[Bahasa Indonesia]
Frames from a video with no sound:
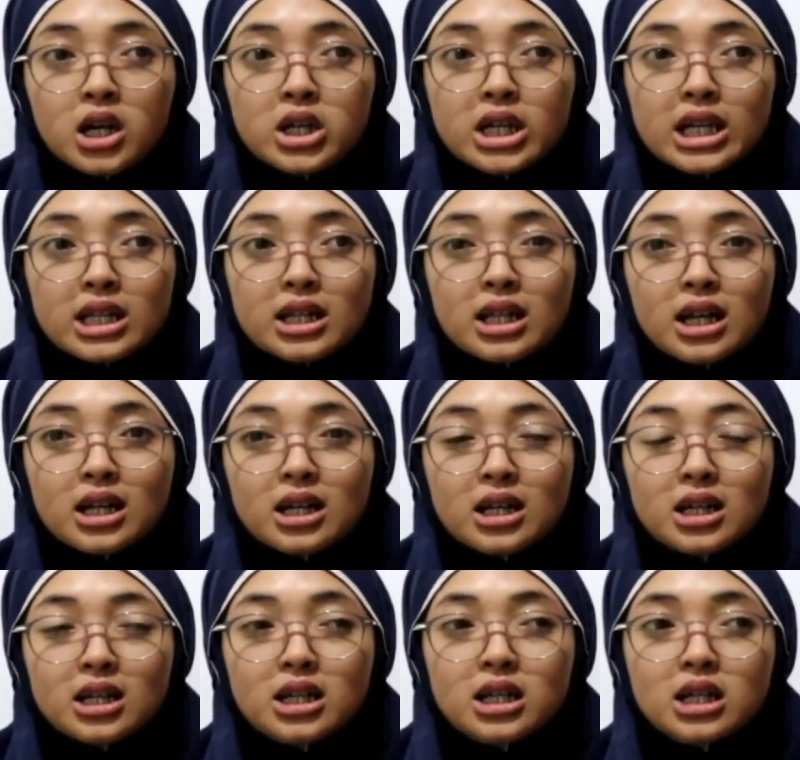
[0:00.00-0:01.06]
kita
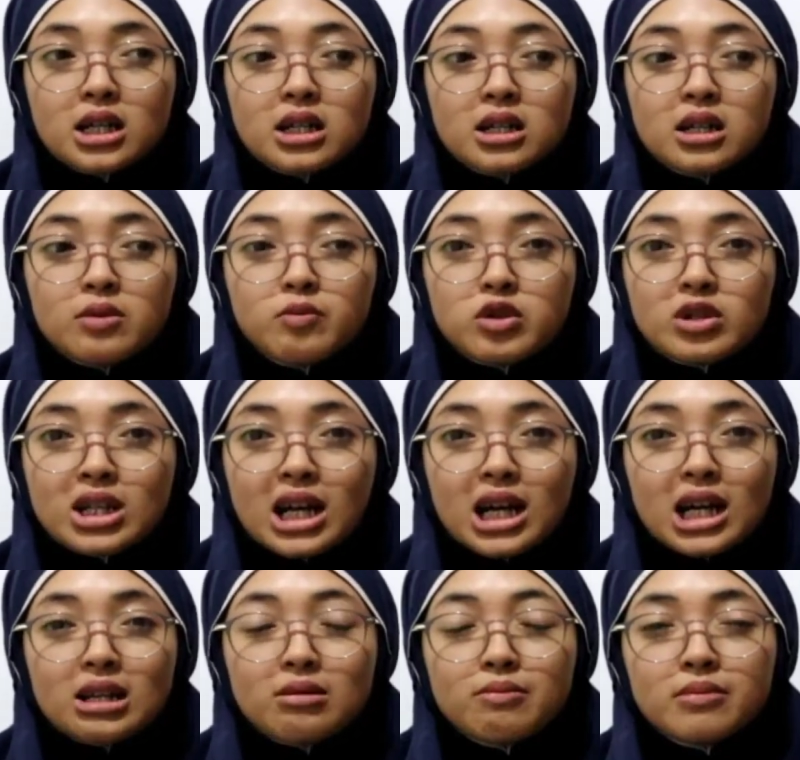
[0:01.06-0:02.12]
um,
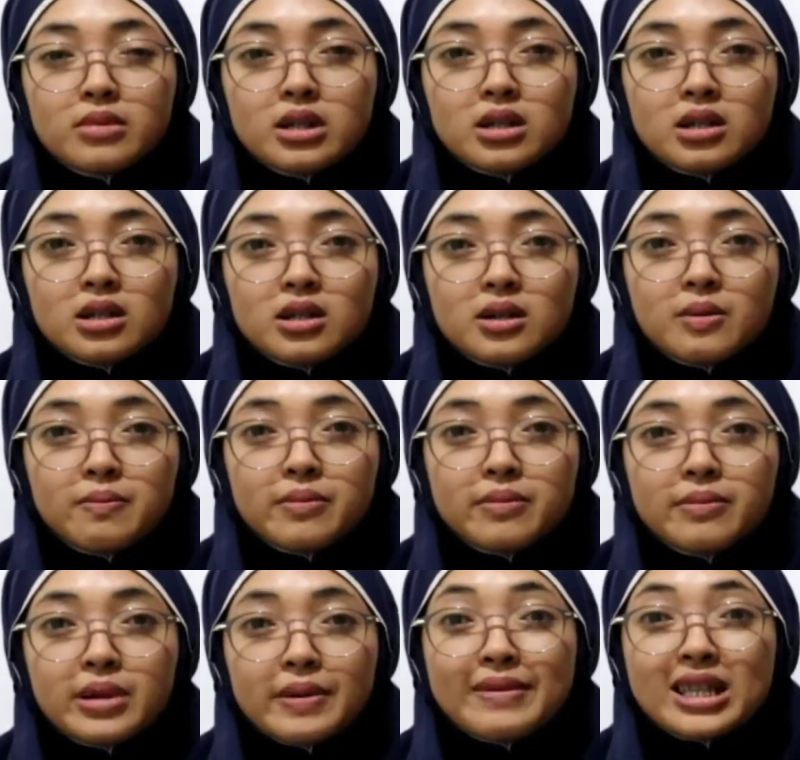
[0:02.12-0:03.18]
menggunakan
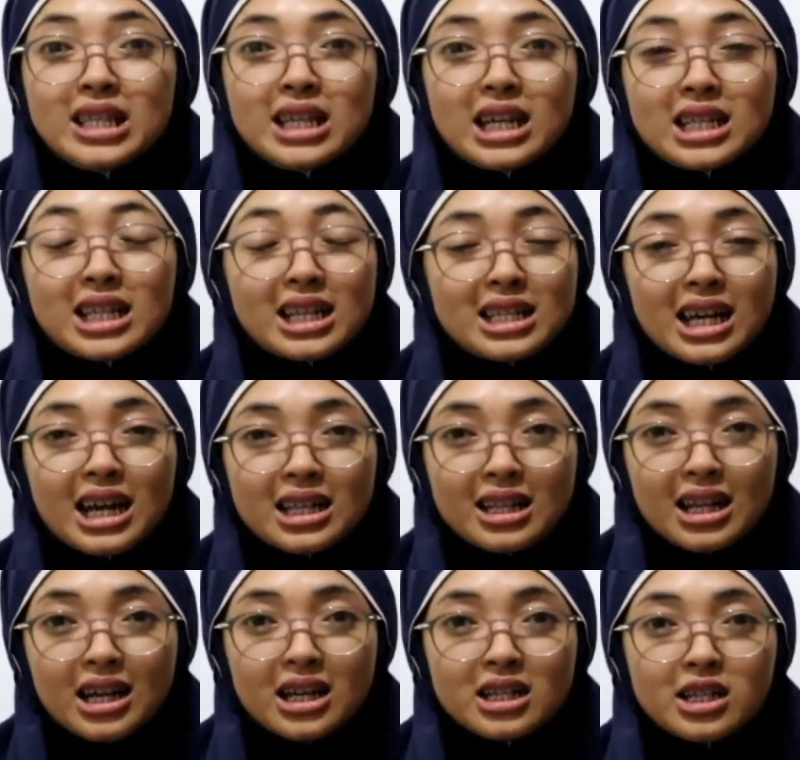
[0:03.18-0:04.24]
um, BPJS
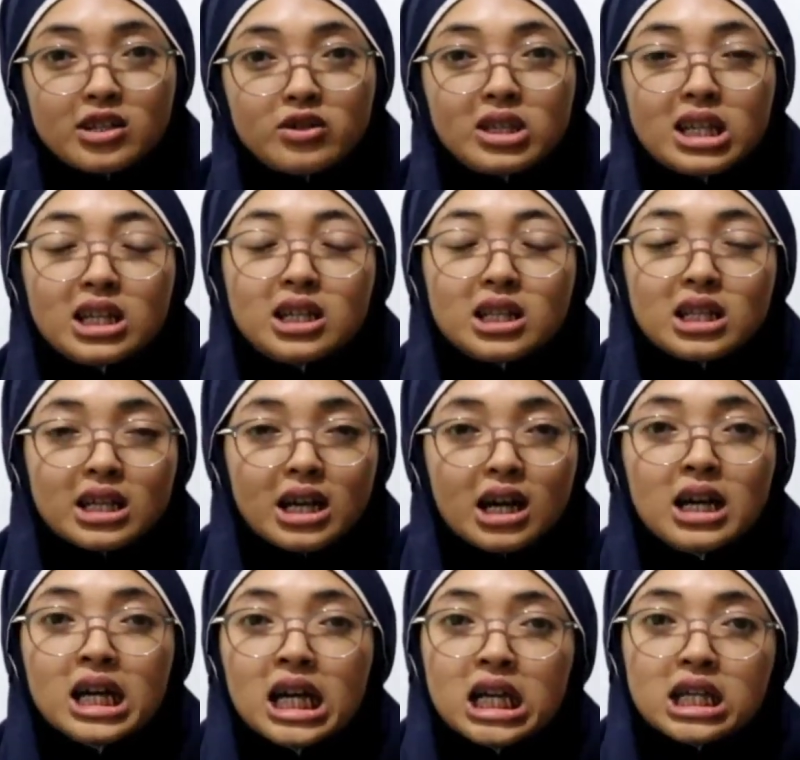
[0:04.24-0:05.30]
kesehatan gitu jadi
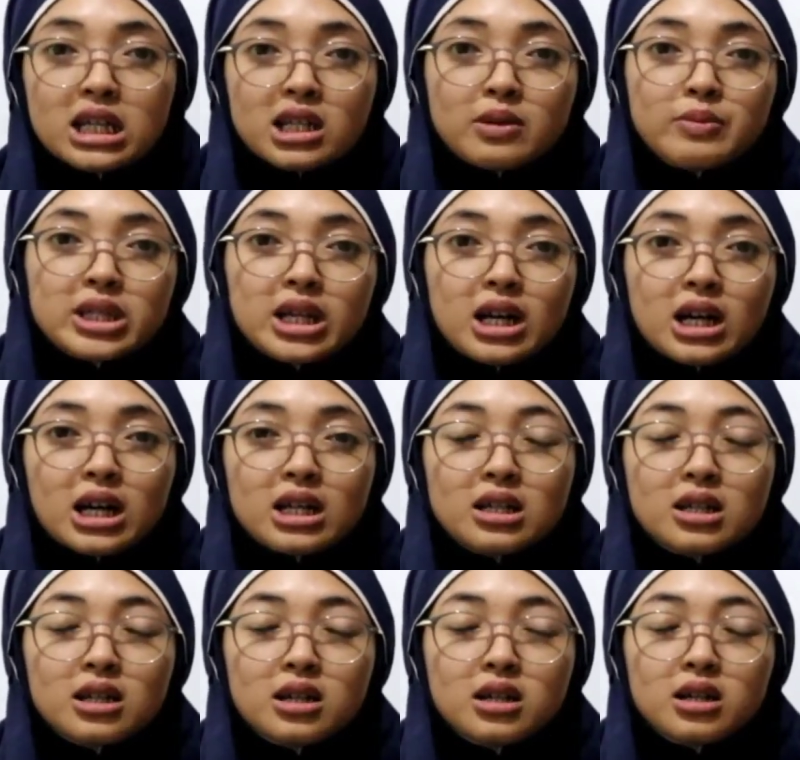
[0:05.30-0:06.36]
ketika kita
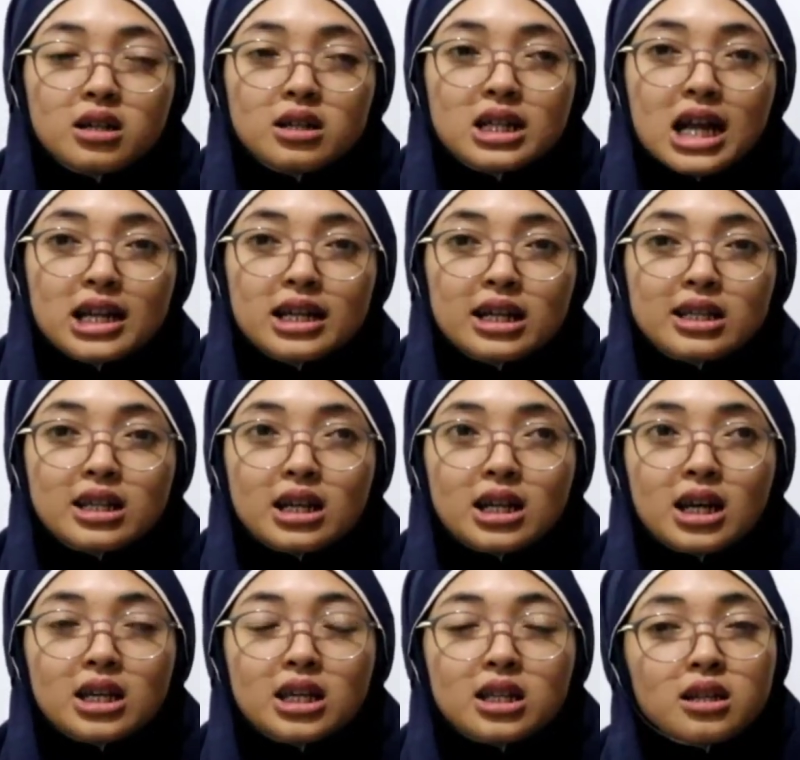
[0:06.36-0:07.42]
misalkan uh, dananya
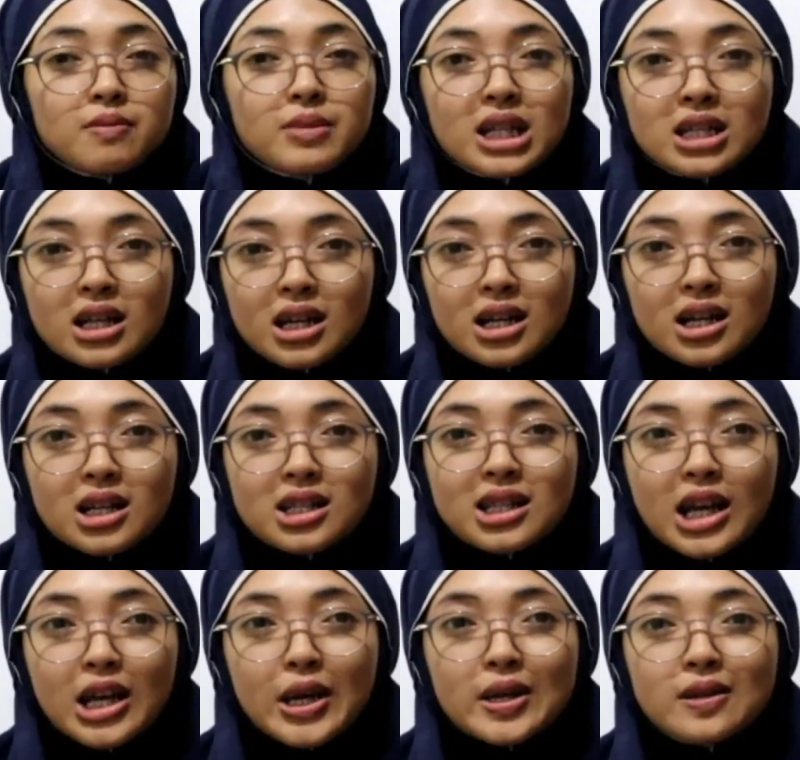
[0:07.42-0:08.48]
lagi
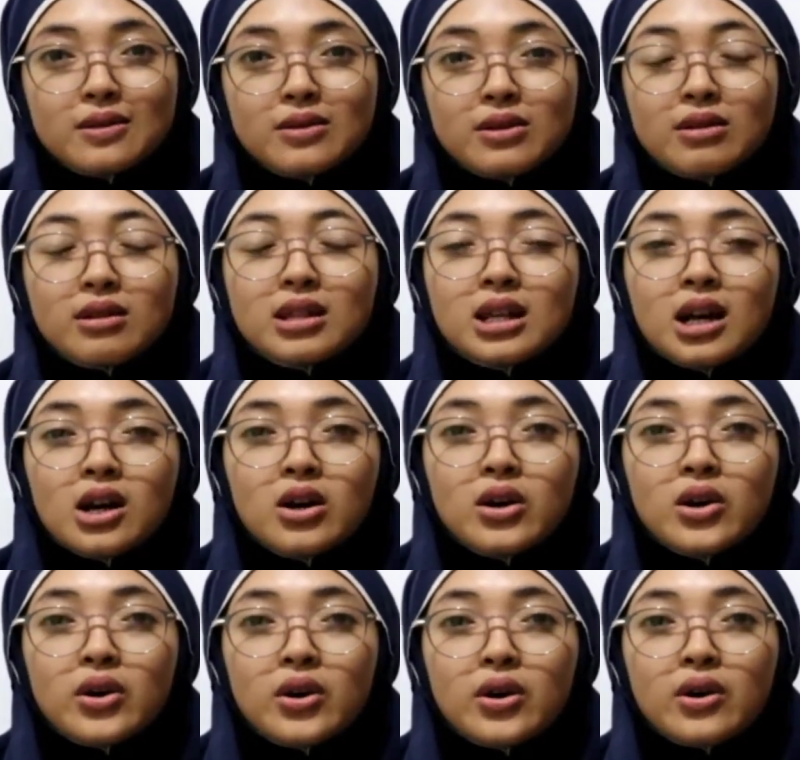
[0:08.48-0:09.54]
terbatas kayak gitu terus
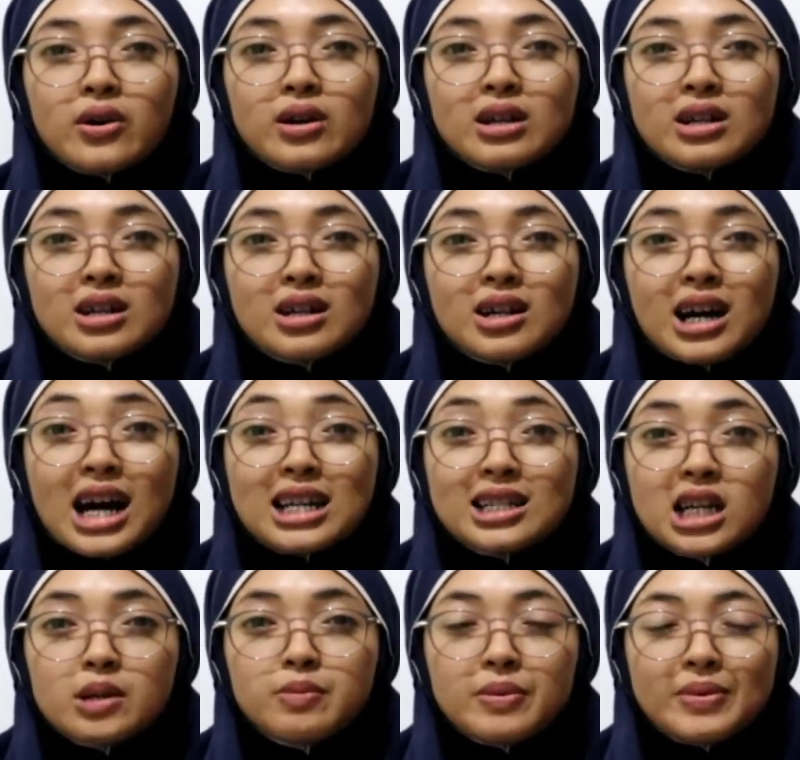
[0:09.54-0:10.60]
uh,
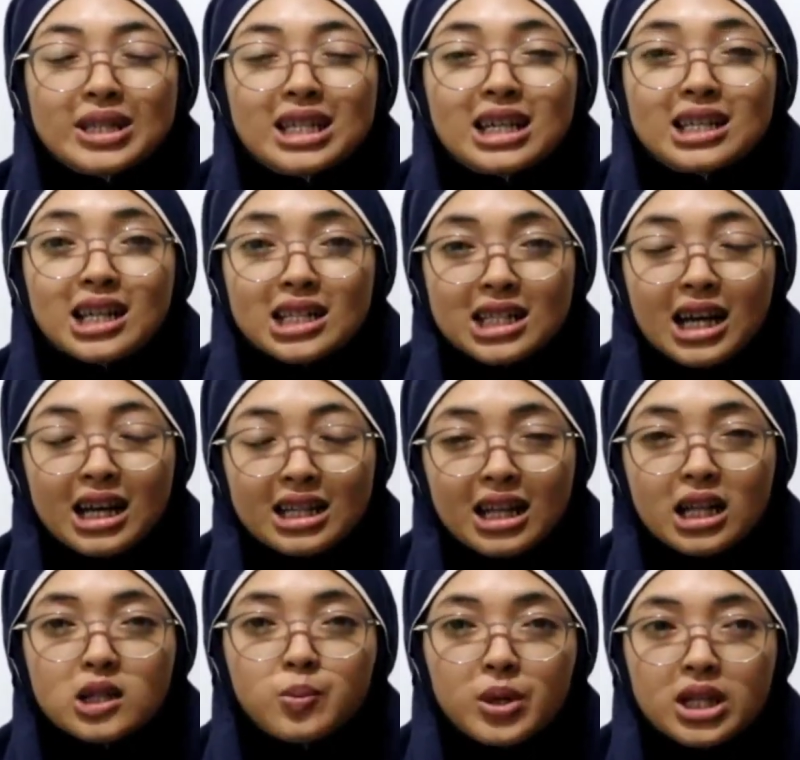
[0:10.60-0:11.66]
ada BPJS
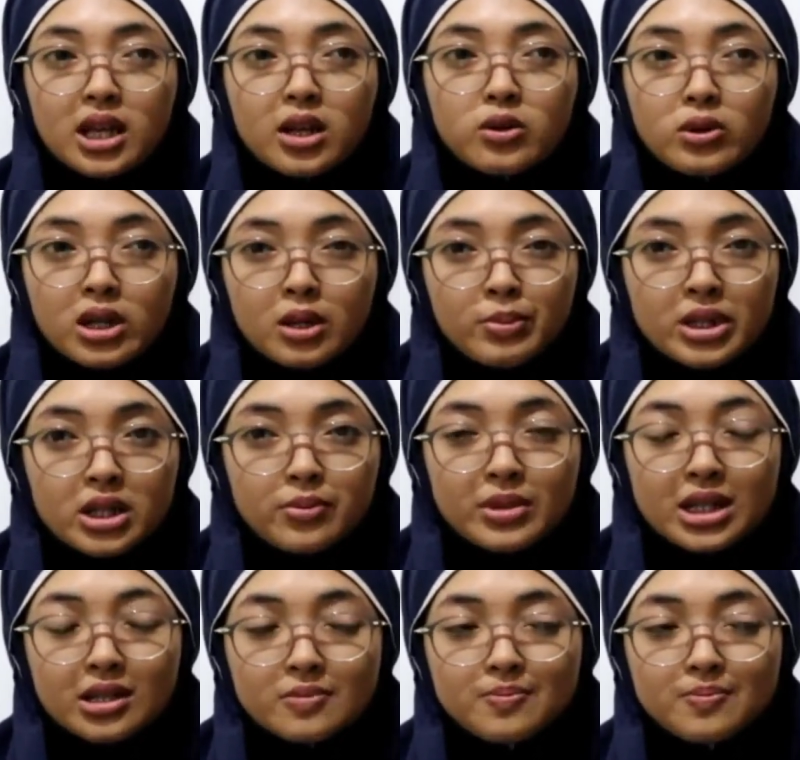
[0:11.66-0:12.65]
kesehatan seperti itu teman-teman